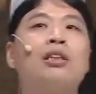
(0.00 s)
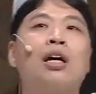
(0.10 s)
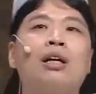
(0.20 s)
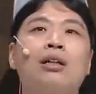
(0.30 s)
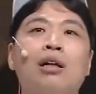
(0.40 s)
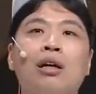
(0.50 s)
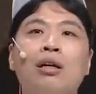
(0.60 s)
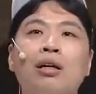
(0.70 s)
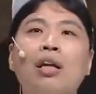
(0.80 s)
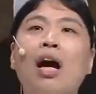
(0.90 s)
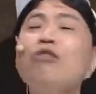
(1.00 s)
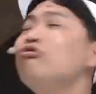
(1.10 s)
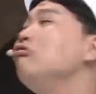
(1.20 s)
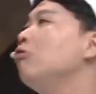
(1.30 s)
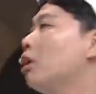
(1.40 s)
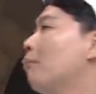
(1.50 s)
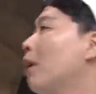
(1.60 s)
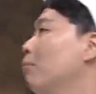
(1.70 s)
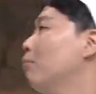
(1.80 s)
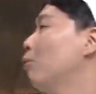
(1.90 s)
가지가 아니라 그냥 딱 한
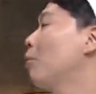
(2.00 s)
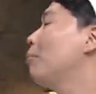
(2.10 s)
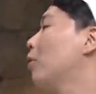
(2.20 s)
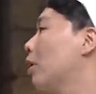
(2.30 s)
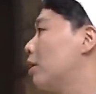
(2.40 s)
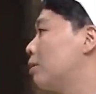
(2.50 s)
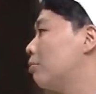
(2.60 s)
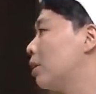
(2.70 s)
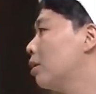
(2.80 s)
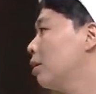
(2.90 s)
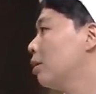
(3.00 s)
군데만 몸의 변화가 있습니다.